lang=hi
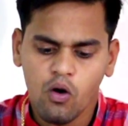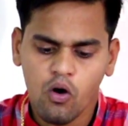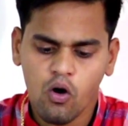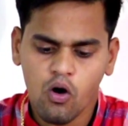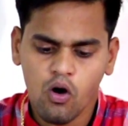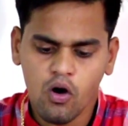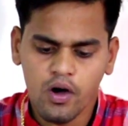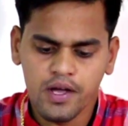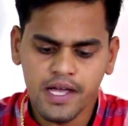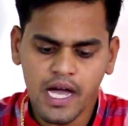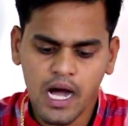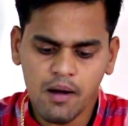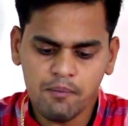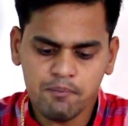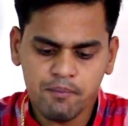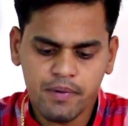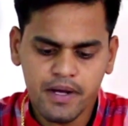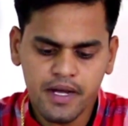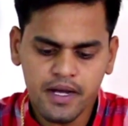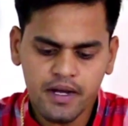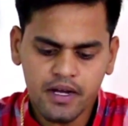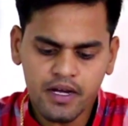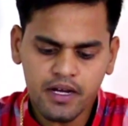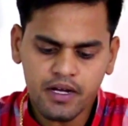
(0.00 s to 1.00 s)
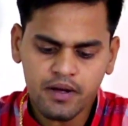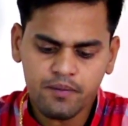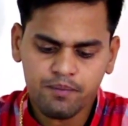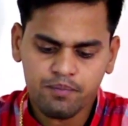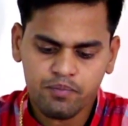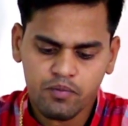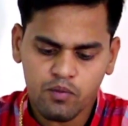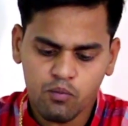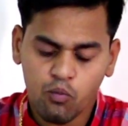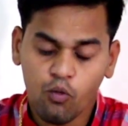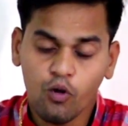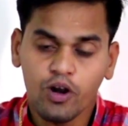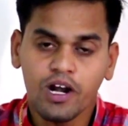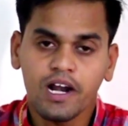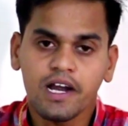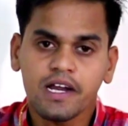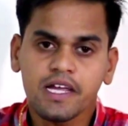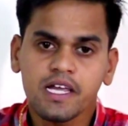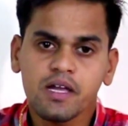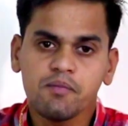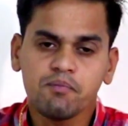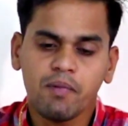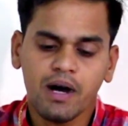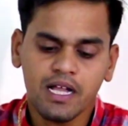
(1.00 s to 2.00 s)
और यहाँ पे बॉलर
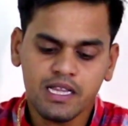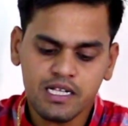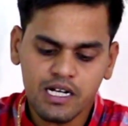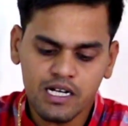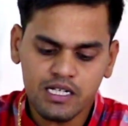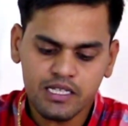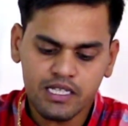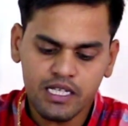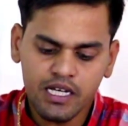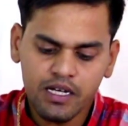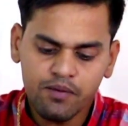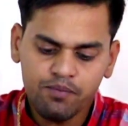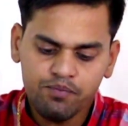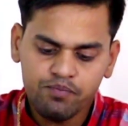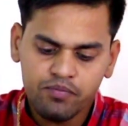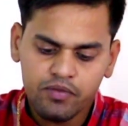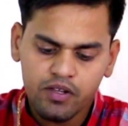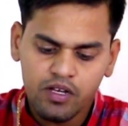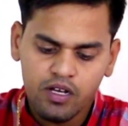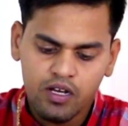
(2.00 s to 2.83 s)
की हम बात करते हैं